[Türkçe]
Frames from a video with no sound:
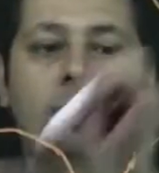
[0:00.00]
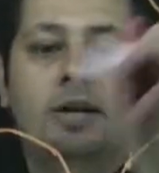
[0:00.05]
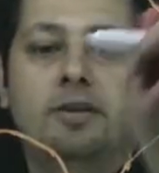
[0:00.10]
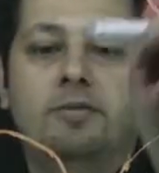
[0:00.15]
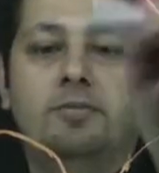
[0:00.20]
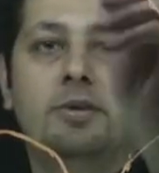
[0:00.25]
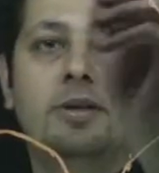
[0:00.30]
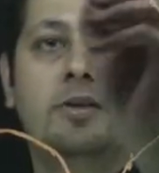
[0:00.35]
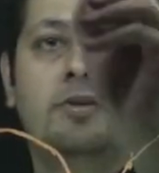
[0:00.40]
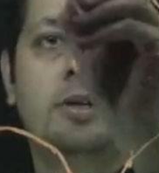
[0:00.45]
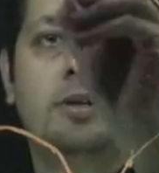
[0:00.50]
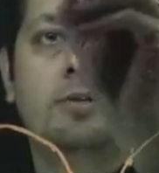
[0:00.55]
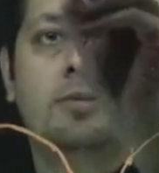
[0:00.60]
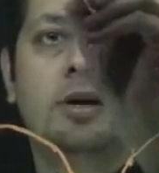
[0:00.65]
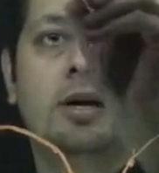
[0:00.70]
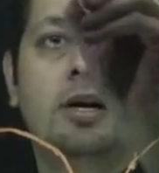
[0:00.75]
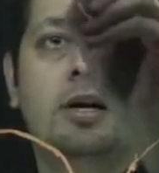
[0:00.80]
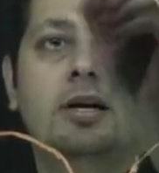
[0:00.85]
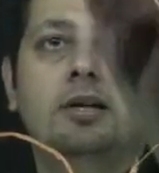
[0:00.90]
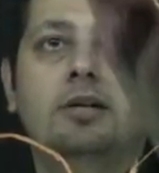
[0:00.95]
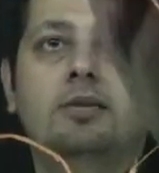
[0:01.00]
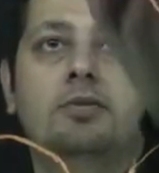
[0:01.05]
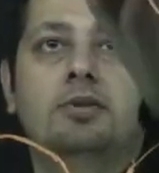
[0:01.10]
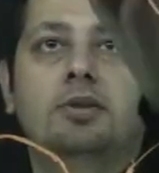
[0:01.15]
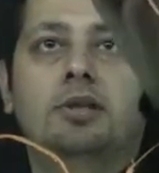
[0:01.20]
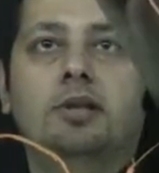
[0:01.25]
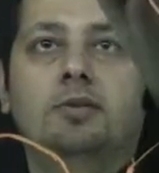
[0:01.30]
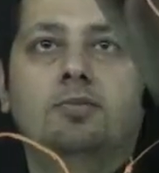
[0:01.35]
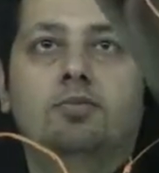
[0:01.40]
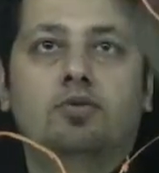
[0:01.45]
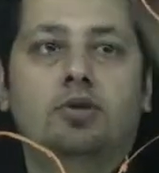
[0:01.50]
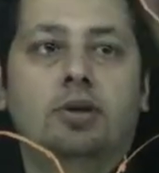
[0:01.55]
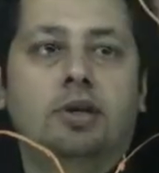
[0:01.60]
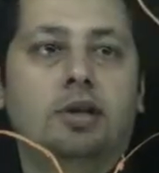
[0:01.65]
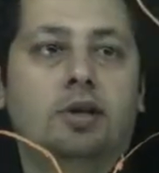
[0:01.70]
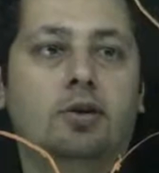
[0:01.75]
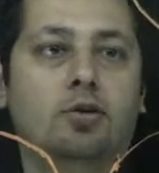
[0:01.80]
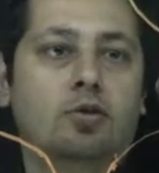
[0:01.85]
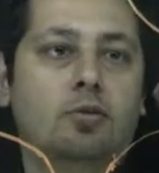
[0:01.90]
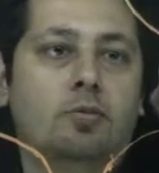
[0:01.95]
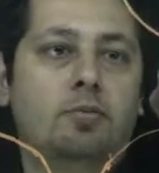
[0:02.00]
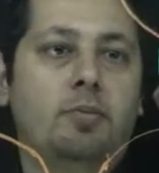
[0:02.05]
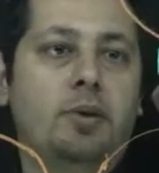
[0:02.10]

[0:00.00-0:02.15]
Harf bile verelim. A direkt buraya geliyor.